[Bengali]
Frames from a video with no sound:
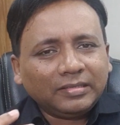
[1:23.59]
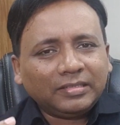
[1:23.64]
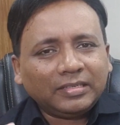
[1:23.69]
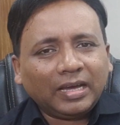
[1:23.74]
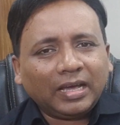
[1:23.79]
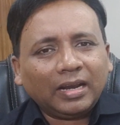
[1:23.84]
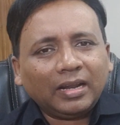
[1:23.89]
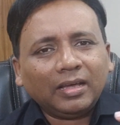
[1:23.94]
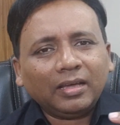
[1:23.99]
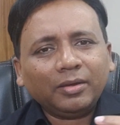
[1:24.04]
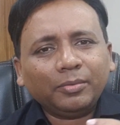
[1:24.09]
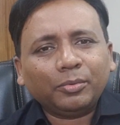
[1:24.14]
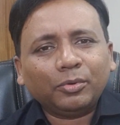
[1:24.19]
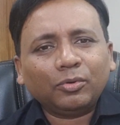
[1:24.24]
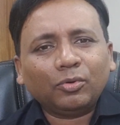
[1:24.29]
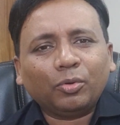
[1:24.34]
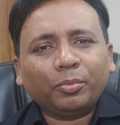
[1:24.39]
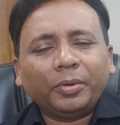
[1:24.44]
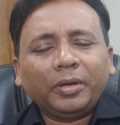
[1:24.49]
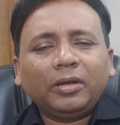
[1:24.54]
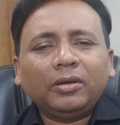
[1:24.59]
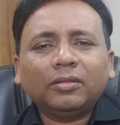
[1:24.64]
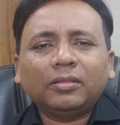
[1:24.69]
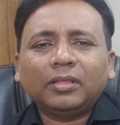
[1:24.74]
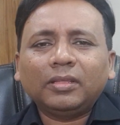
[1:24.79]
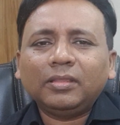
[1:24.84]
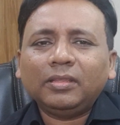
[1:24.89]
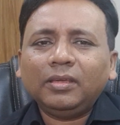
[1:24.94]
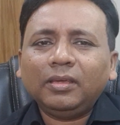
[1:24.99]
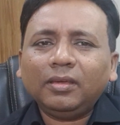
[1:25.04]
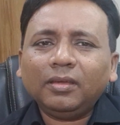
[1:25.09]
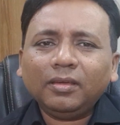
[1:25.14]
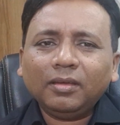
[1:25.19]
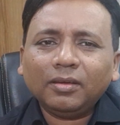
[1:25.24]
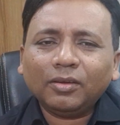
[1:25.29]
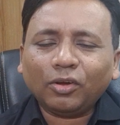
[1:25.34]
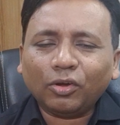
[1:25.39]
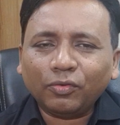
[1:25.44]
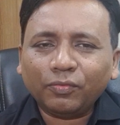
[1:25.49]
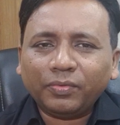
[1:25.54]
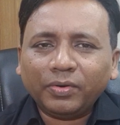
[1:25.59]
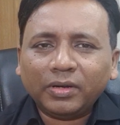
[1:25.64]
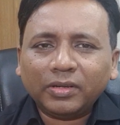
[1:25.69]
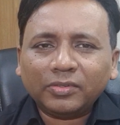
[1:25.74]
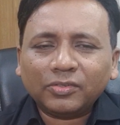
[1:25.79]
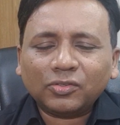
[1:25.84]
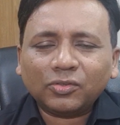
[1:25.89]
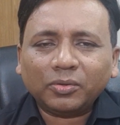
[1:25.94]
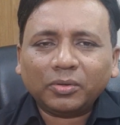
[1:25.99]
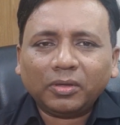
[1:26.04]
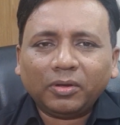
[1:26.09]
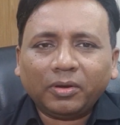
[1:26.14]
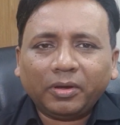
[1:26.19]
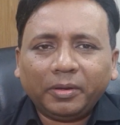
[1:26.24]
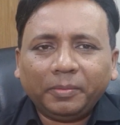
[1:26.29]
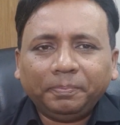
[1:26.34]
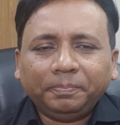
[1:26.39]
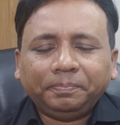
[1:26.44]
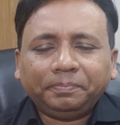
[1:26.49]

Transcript: জানা এবং অভিজ্ঞতা দিয়ে কনফিডেন্স তৈরি হয়